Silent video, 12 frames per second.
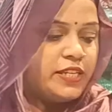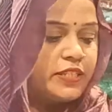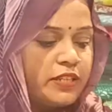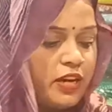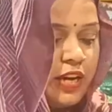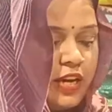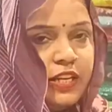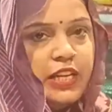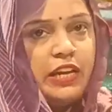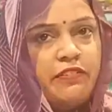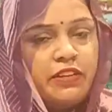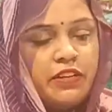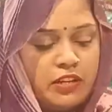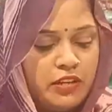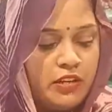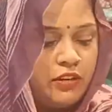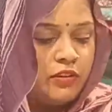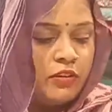साइज का है नेवी
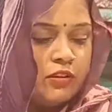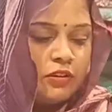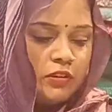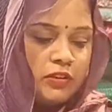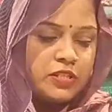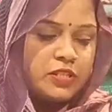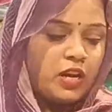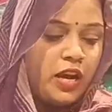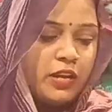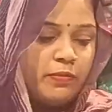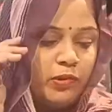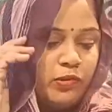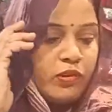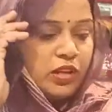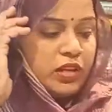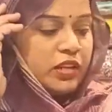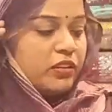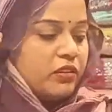कलर स्काई ब्लू
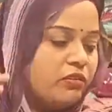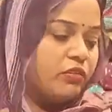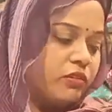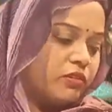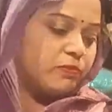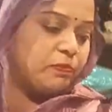कलर और